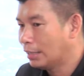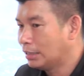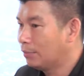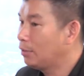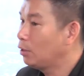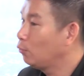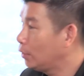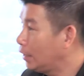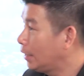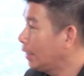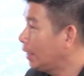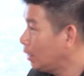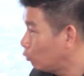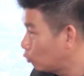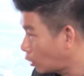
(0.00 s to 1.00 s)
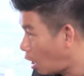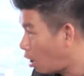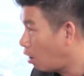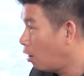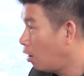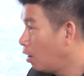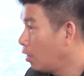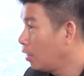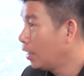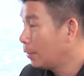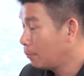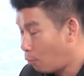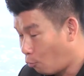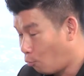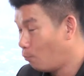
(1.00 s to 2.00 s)
อาจจะไม่รู้วิธีคิดที่ถูกต้อง
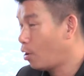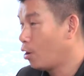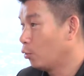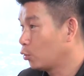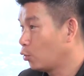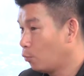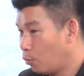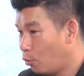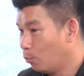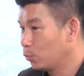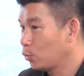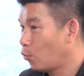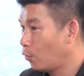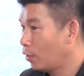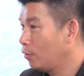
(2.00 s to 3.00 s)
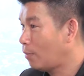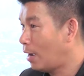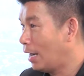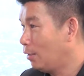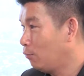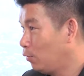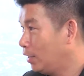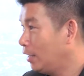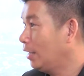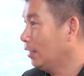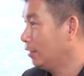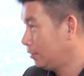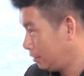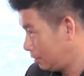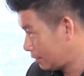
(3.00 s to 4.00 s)
ผมบอกตรงผมโตขึ้นมาในวิกฤต
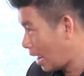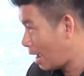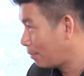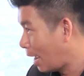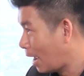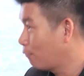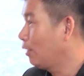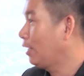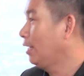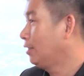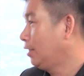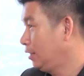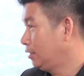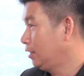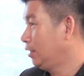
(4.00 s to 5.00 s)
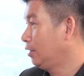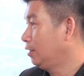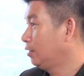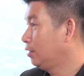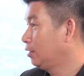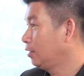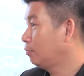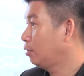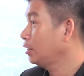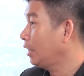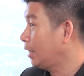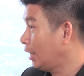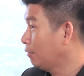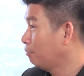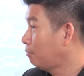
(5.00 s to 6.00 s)
ท่ามกลางวิกฤตจริงๆเพราะเศรษ
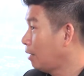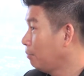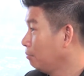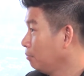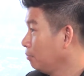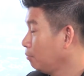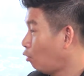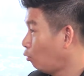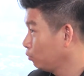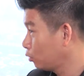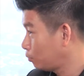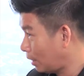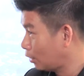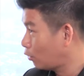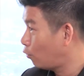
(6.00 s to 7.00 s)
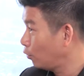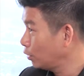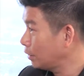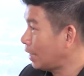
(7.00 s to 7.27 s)
ฐกิจมันผมเป็นโค้ช